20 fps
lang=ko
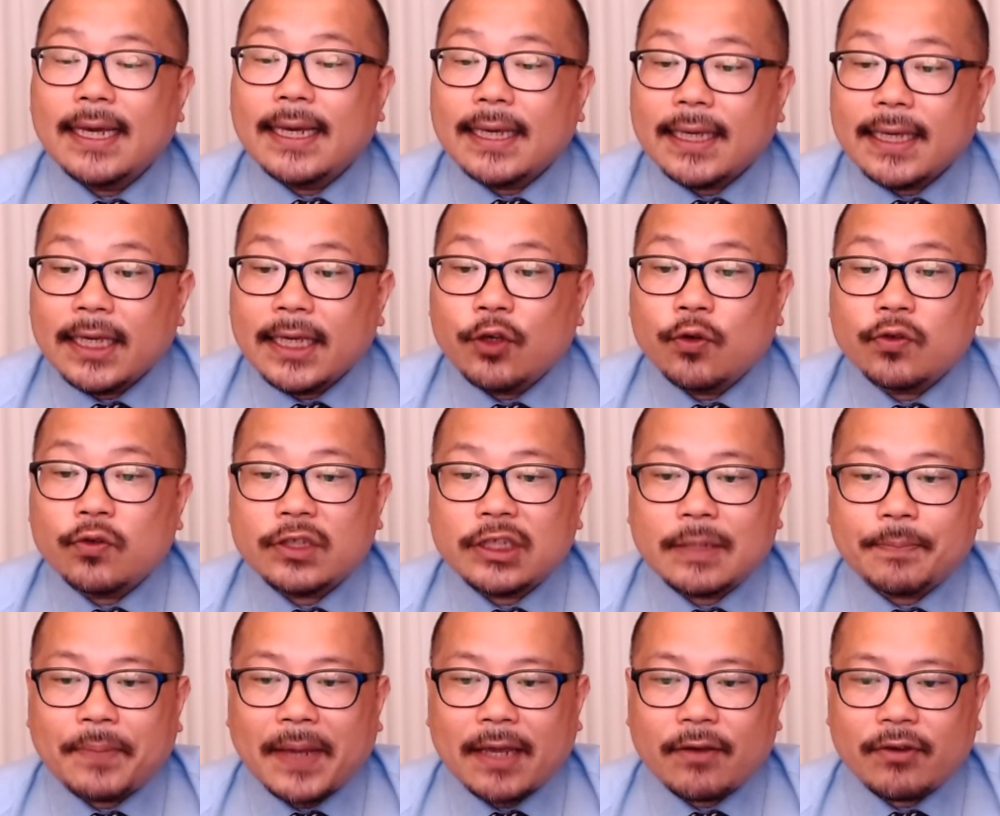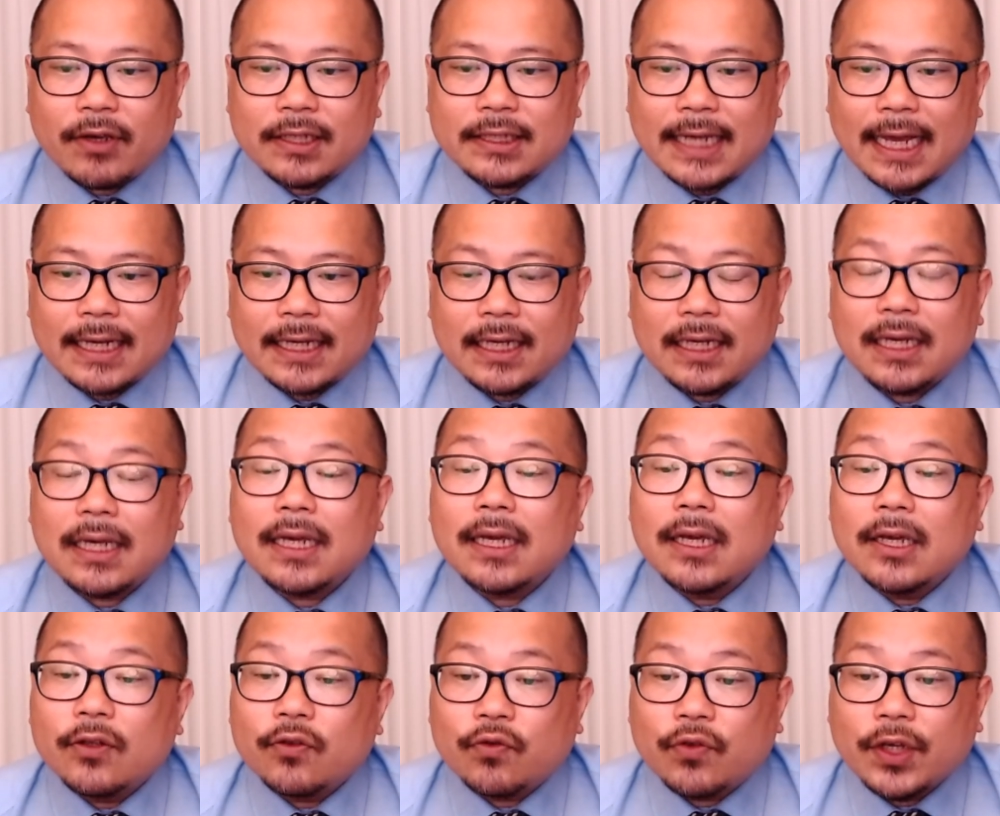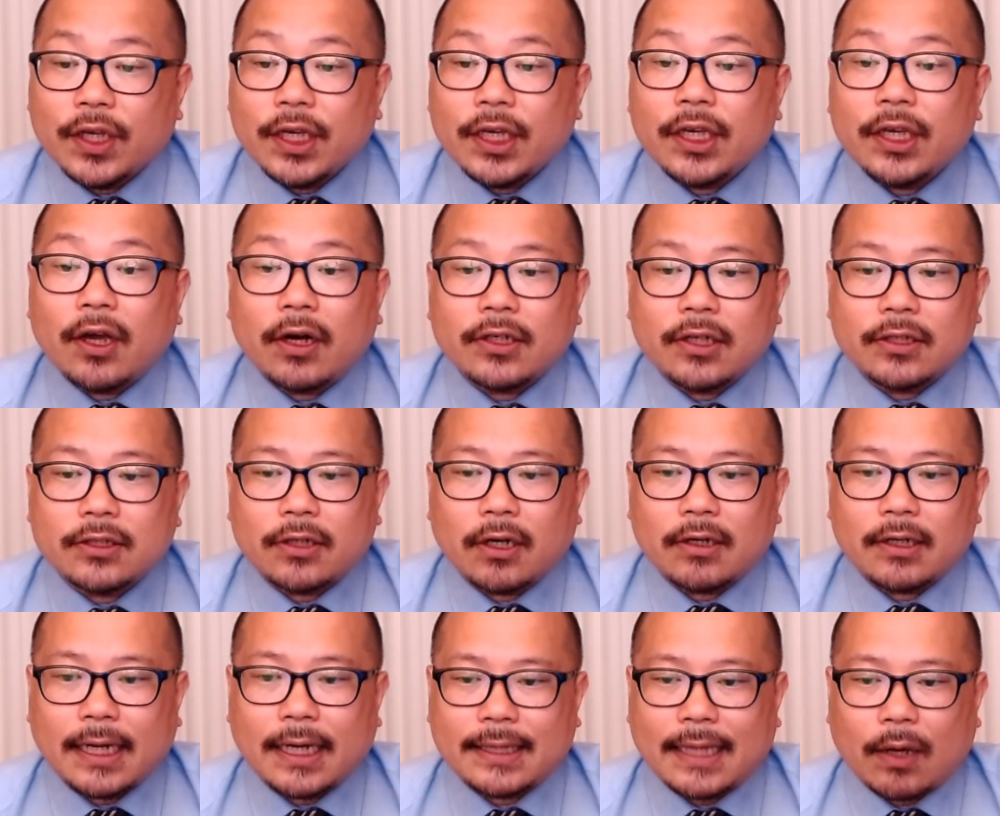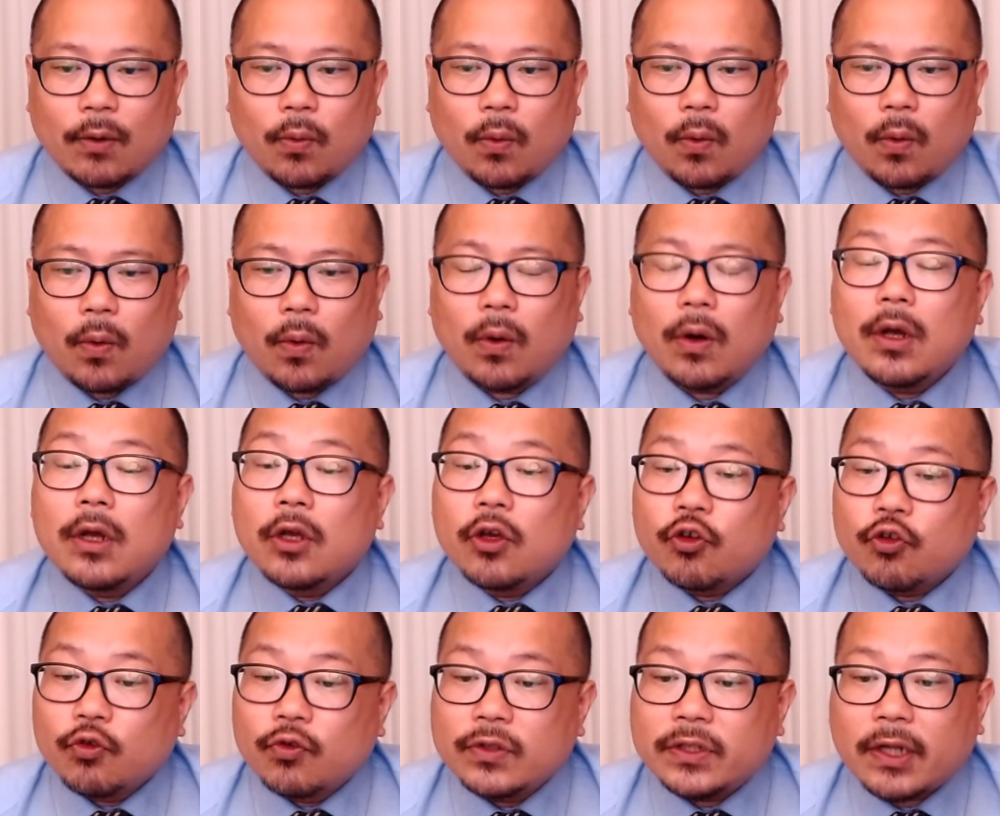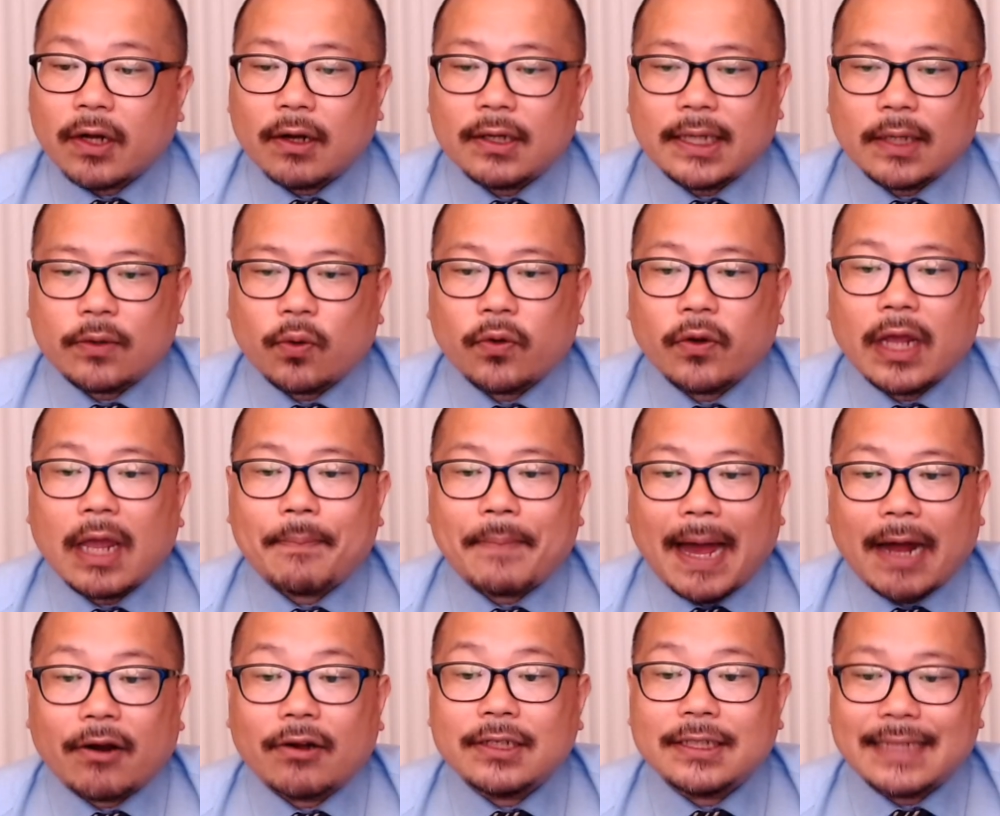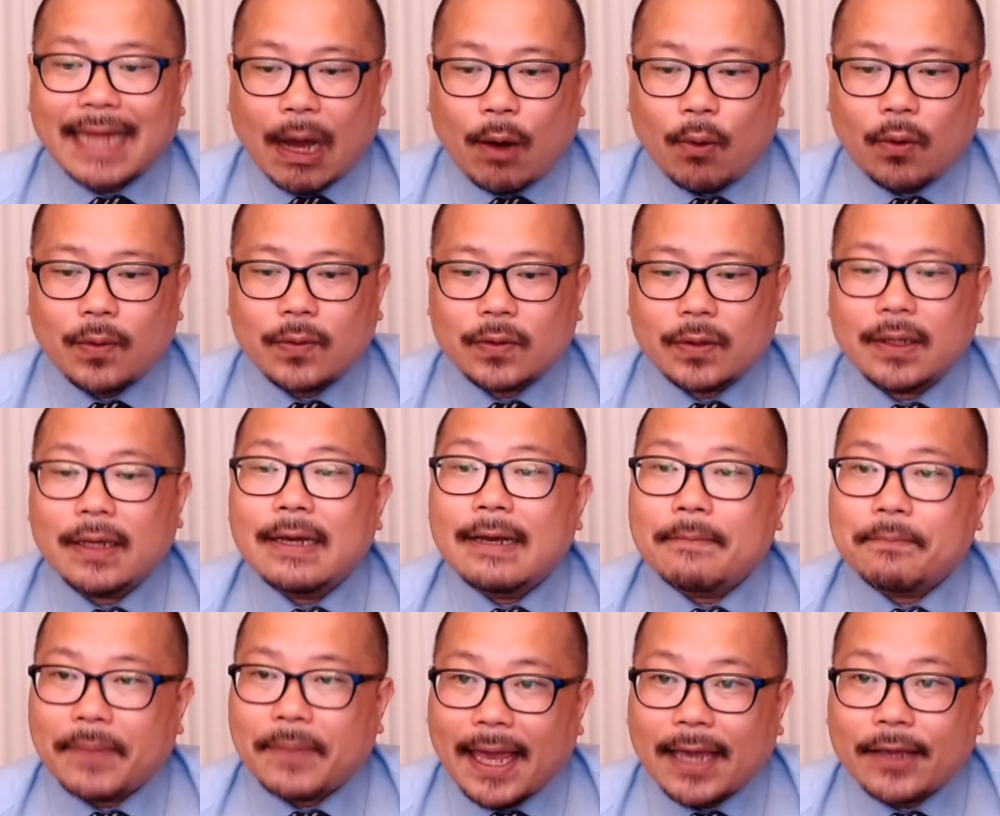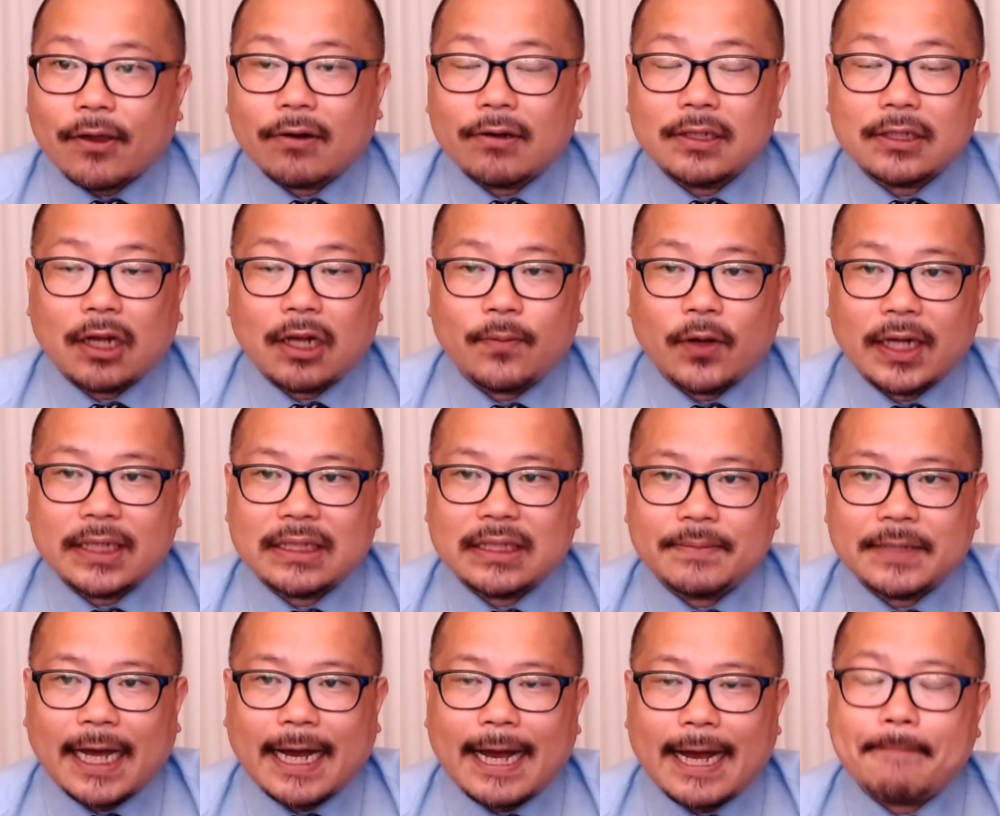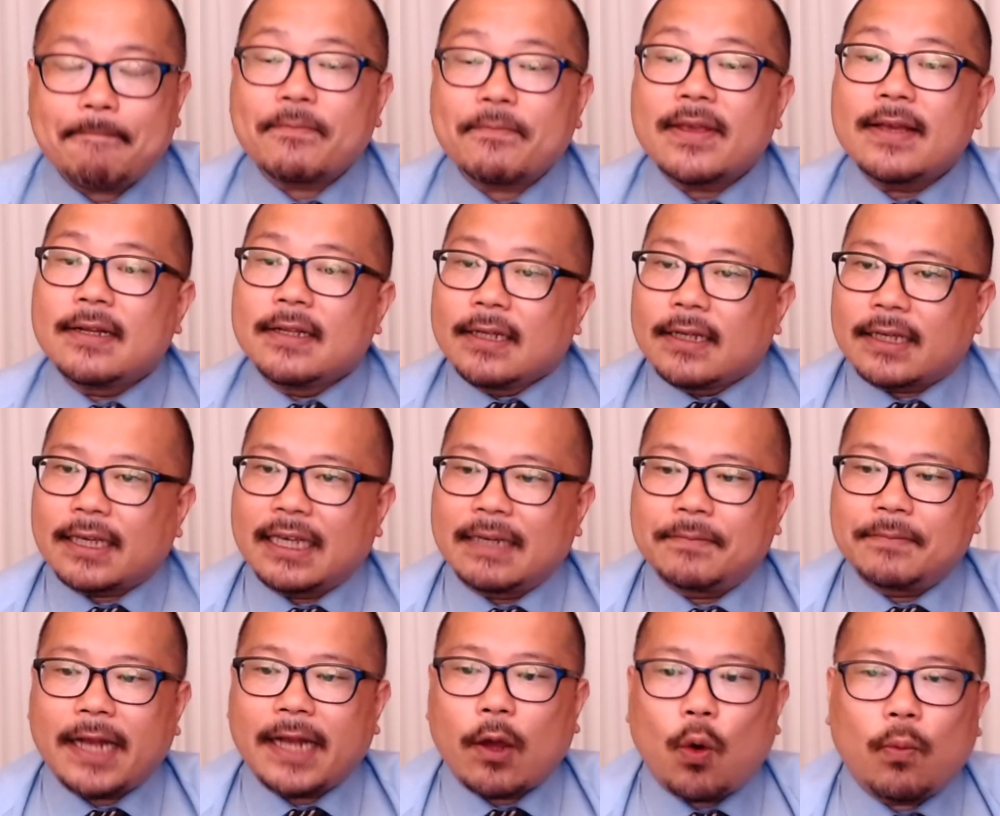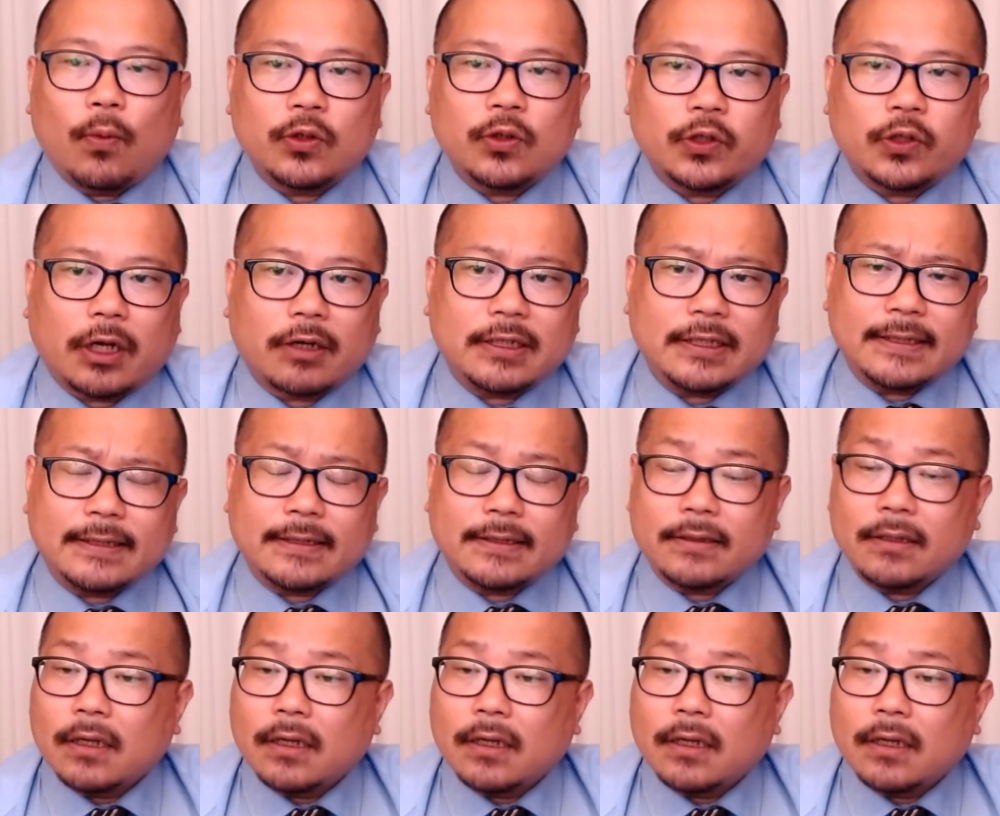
EU 집행위원장이 뒤이어 연설을 했다고 윤석열 대통령의 발언이 나온 배경을 설명했습니다. 김은혜 홍보수석은